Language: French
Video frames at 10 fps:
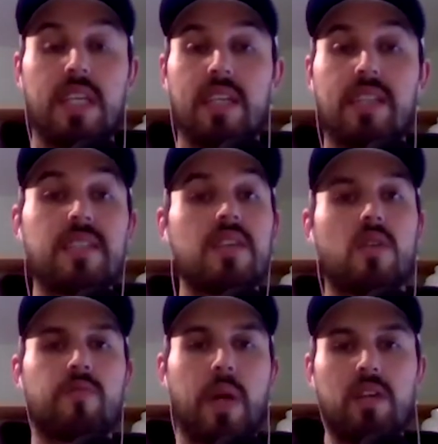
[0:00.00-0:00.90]
décisions
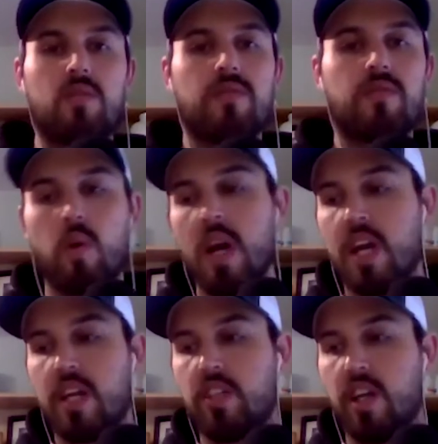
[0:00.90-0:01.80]
que vous prenez au niveau
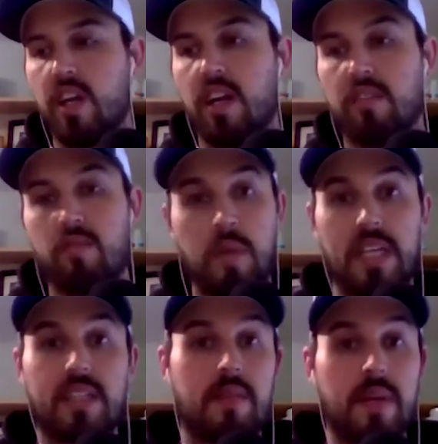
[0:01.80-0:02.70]
de euh, vos plans
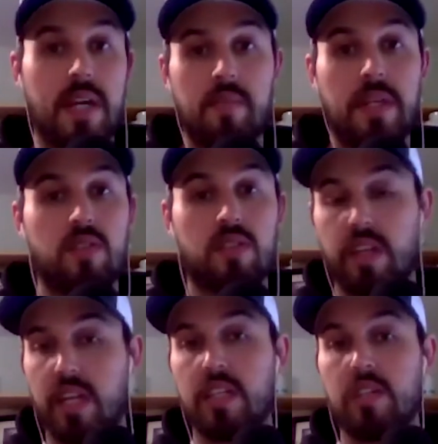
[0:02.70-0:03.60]
d'entraînement, plans
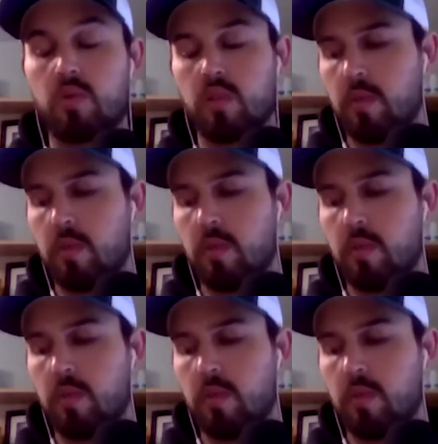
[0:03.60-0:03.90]
nutritionnel et tout ça.